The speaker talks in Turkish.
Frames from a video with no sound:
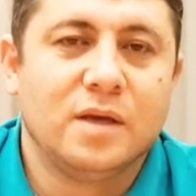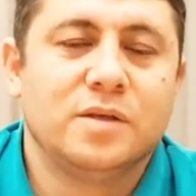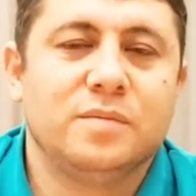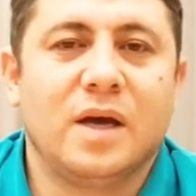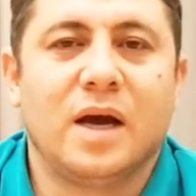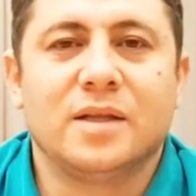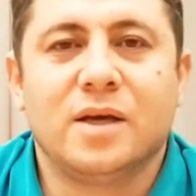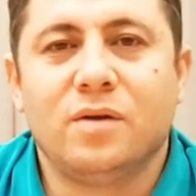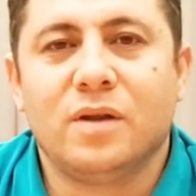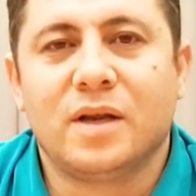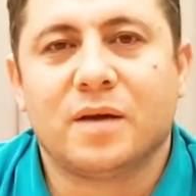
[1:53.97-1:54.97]
Şimdi
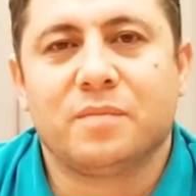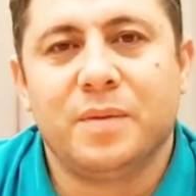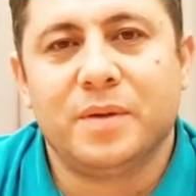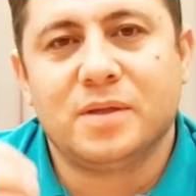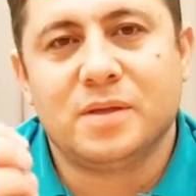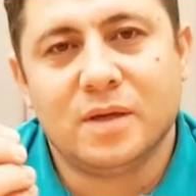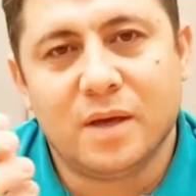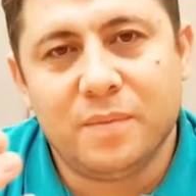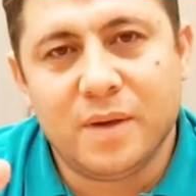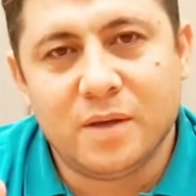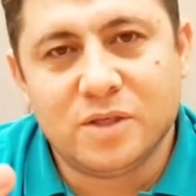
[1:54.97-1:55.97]
aday olarak Mehmet
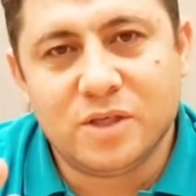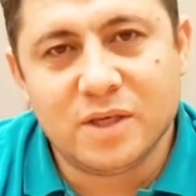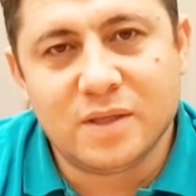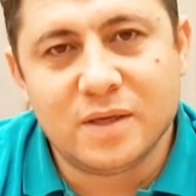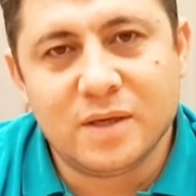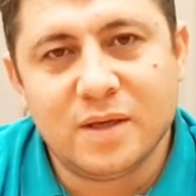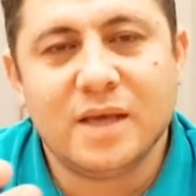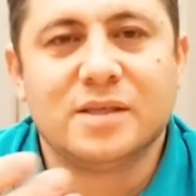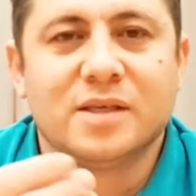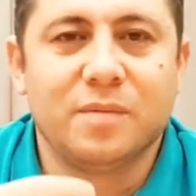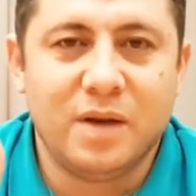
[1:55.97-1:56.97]
Bey çıktı
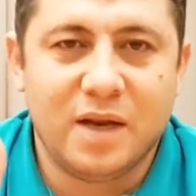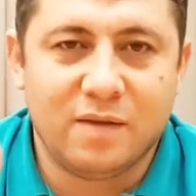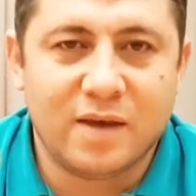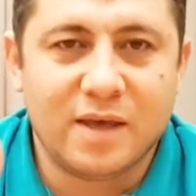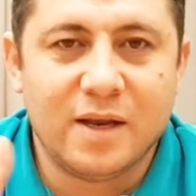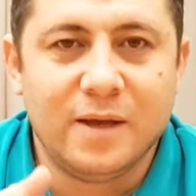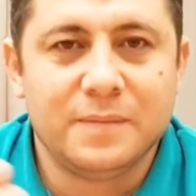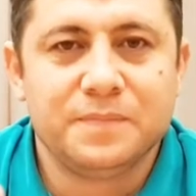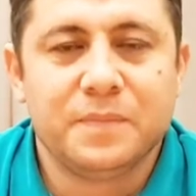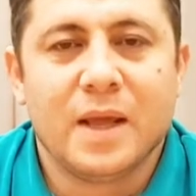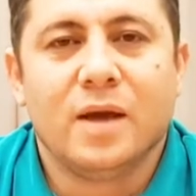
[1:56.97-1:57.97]
eski milletvekili.
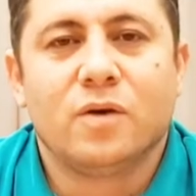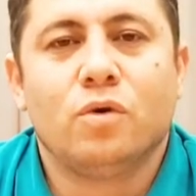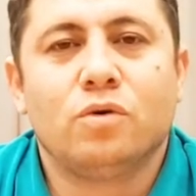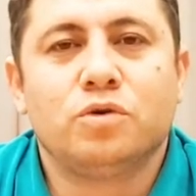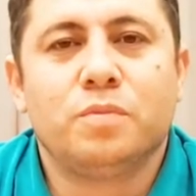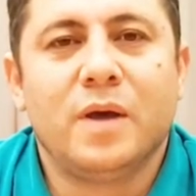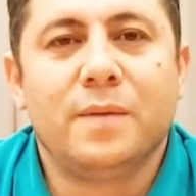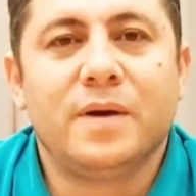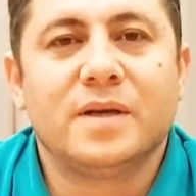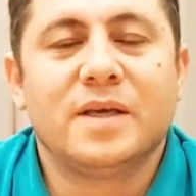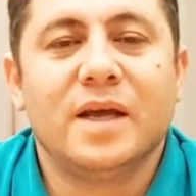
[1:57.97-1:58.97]
Konuşma
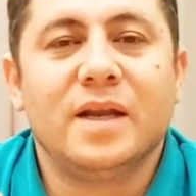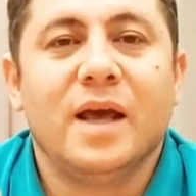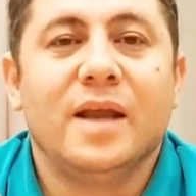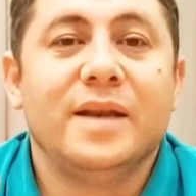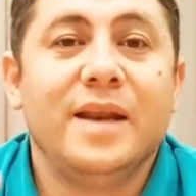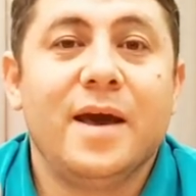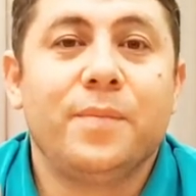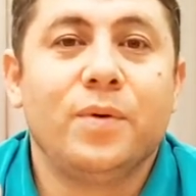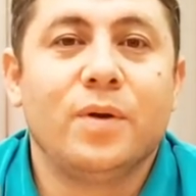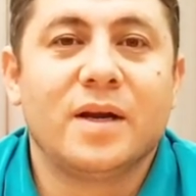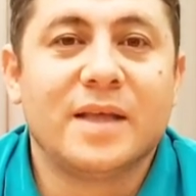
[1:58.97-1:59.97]
yaparken ne
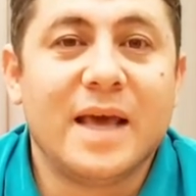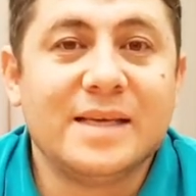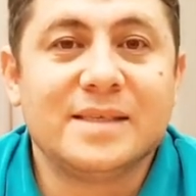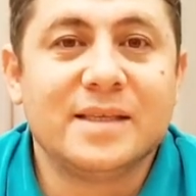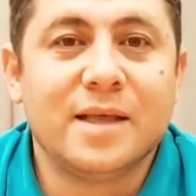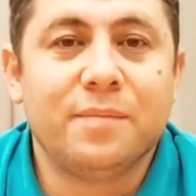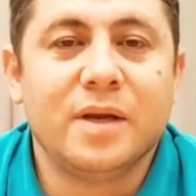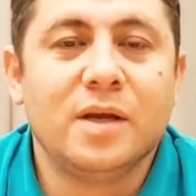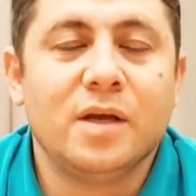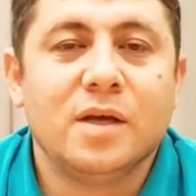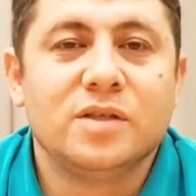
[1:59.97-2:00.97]
yapıyorlardı eskiden beri?